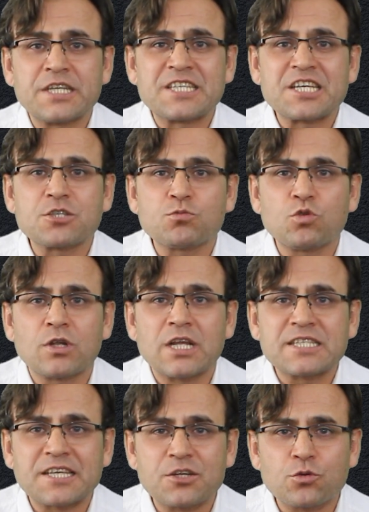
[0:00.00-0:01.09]
8 milyon
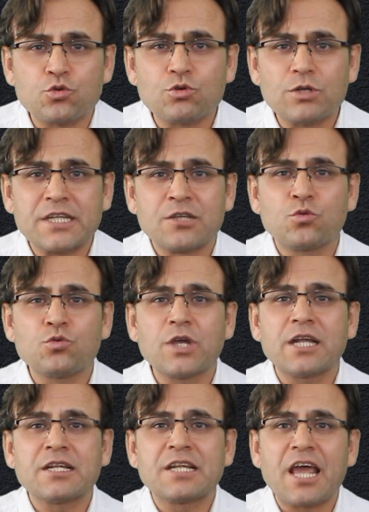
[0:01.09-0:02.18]
askeri gücüyle de dünyanın